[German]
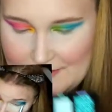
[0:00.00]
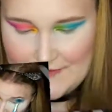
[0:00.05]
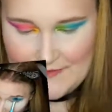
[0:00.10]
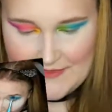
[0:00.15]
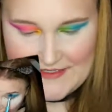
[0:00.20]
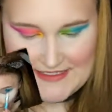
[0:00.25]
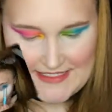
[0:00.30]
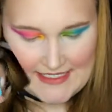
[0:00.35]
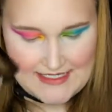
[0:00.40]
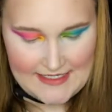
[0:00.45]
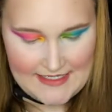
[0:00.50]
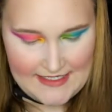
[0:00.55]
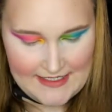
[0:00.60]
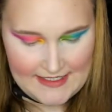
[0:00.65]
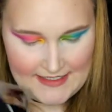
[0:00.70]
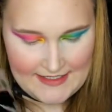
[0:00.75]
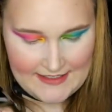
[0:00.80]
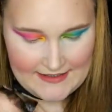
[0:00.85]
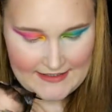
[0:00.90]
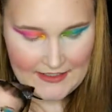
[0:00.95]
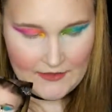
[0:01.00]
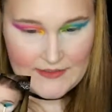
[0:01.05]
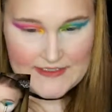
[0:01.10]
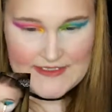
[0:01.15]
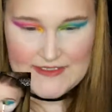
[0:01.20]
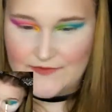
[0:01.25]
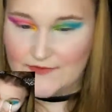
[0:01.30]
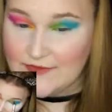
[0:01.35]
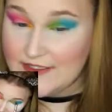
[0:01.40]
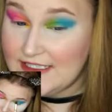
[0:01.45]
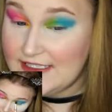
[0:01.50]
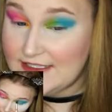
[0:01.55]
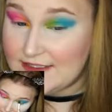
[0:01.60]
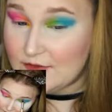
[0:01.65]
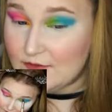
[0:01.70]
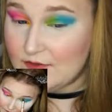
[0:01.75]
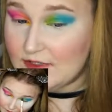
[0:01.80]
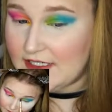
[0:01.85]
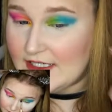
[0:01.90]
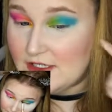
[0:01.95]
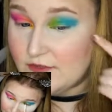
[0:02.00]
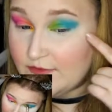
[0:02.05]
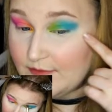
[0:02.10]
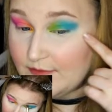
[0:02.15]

Und ich muss sagen, Cloud ist viel dunkler